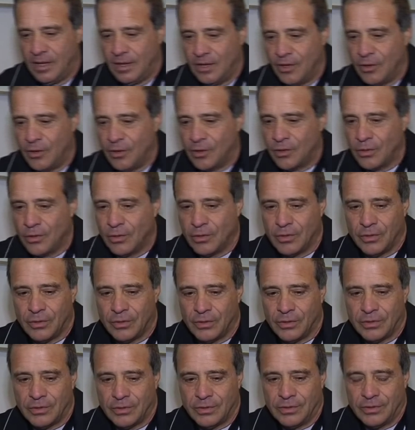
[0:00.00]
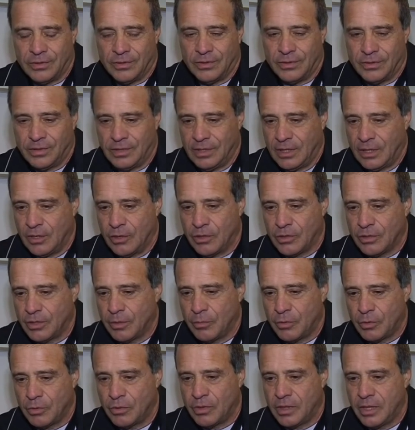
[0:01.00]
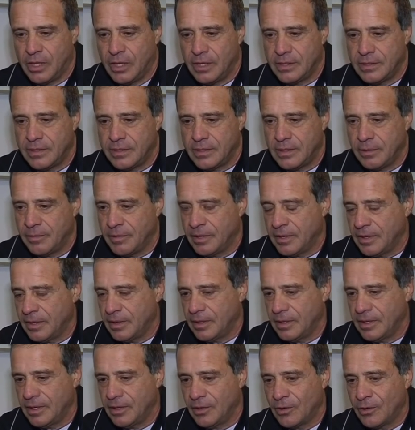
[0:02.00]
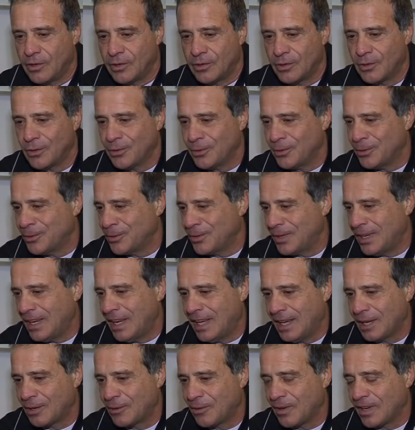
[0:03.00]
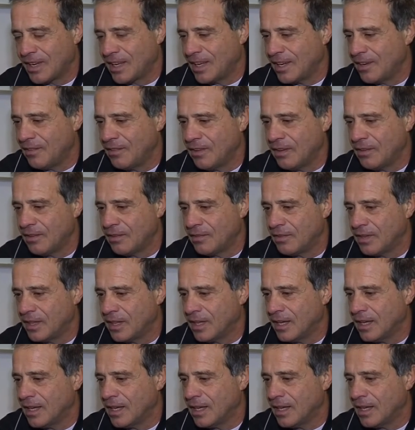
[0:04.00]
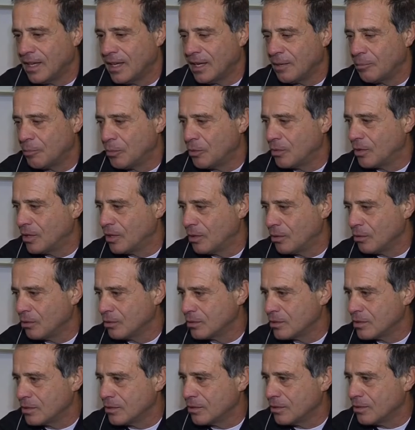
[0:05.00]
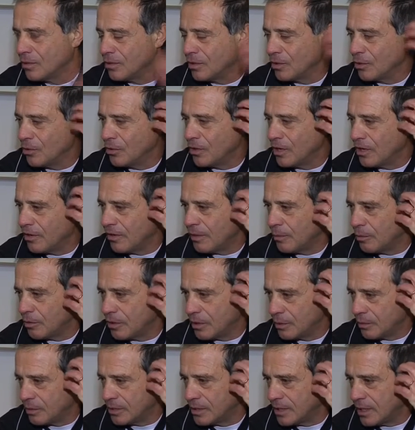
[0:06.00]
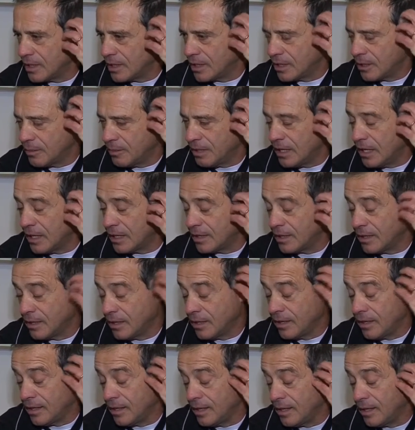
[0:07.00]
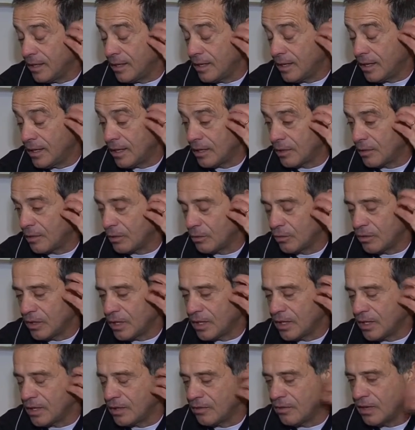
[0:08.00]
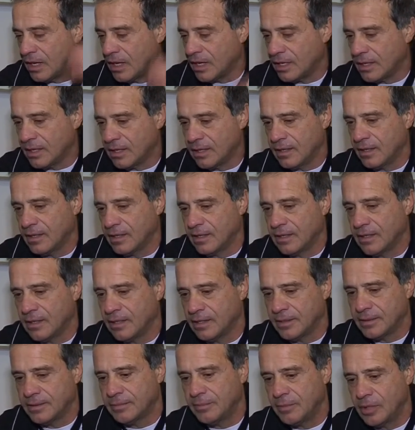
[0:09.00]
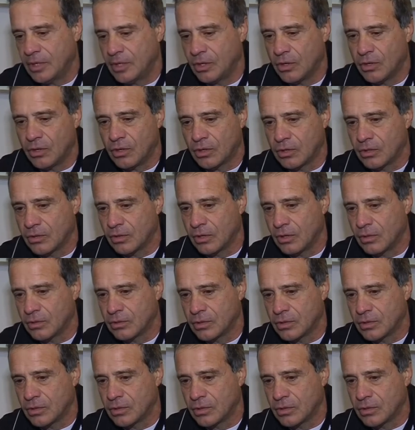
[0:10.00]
ricordo delle cose bruttissime, ricordo l'acqua che arrivava fino a, a Ponte Rosso, noi eravamo da quest'altra parte e l'acqua non era arrivata, mi ricordo che lo